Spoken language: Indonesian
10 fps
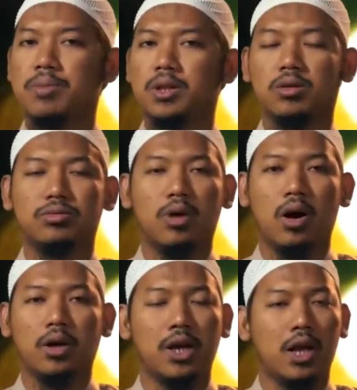
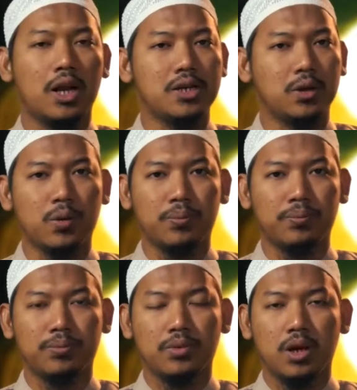nikmatallahi 'alaikum
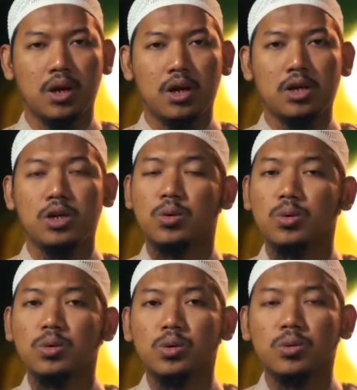id
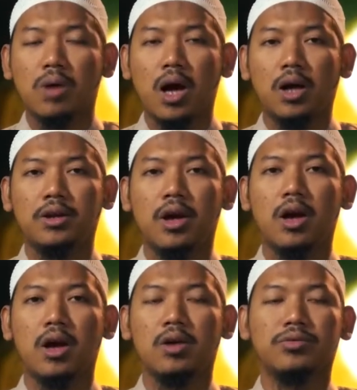kuntum
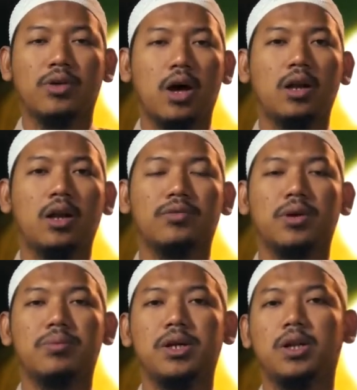a'da'an
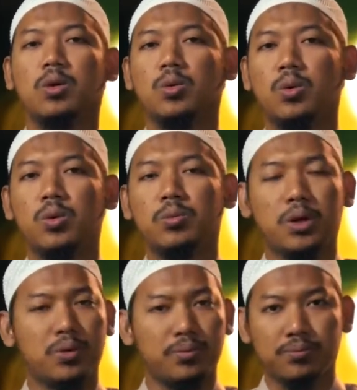fa'alafa baina
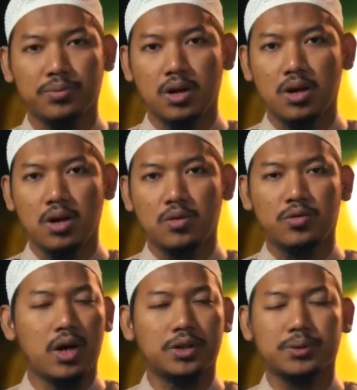qulubikum
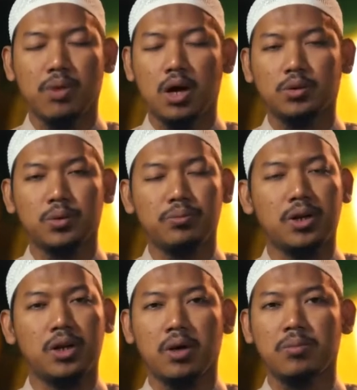fa'asbahtum
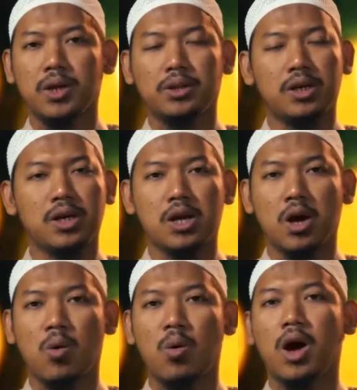bi ni'matihi
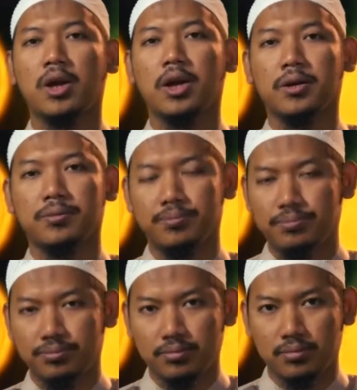ihwana."
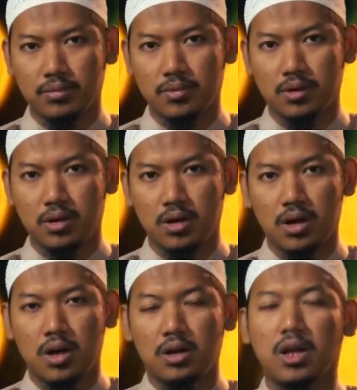
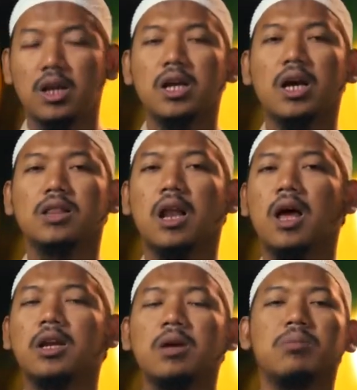Dan
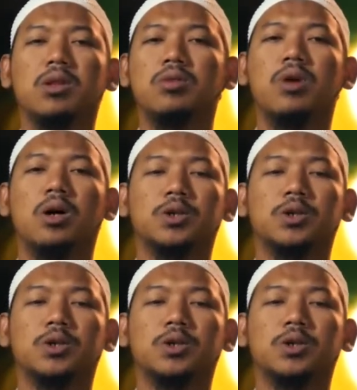ingatlah nikmat Allah